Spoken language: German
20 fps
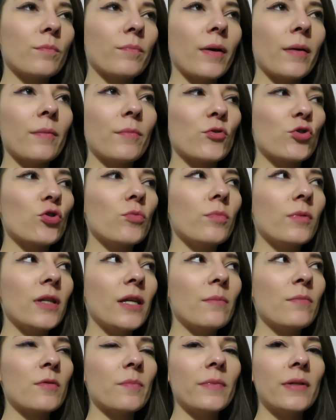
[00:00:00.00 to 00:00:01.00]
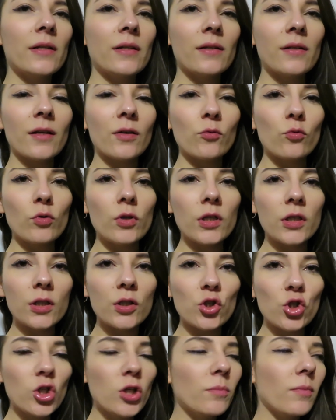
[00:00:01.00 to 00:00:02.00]
bei bestimmten Lebensmitteln
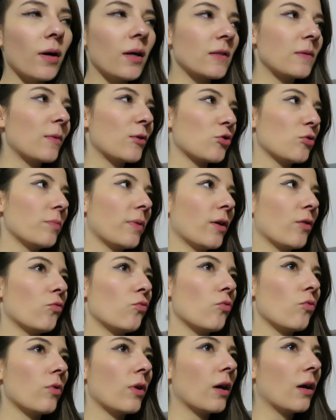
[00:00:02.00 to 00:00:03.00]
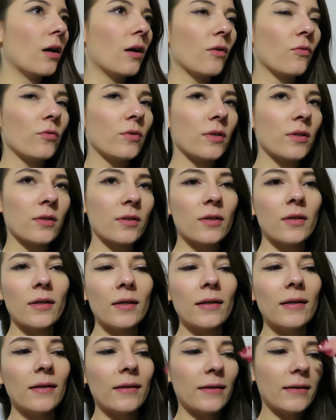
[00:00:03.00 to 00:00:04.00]
natürlich schlimmer, zum Beispiel bei Rucola und
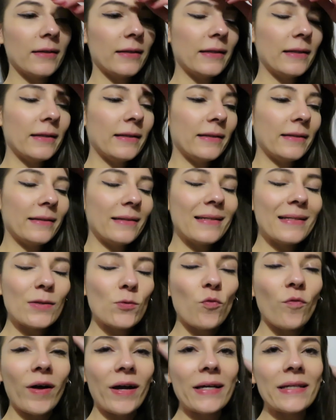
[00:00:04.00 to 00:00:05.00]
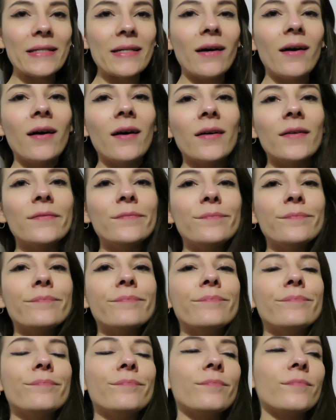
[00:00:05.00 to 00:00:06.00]
so weiter.
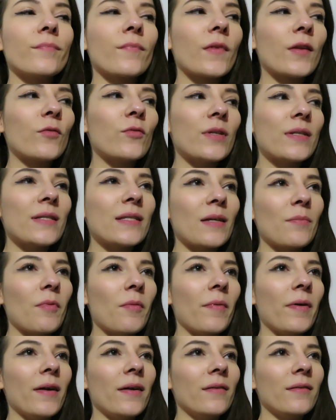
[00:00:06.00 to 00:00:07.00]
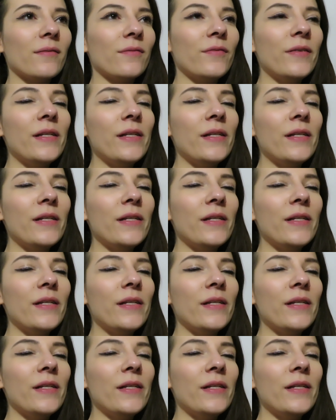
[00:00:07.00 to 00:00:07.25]
Hm, und das ist aber bei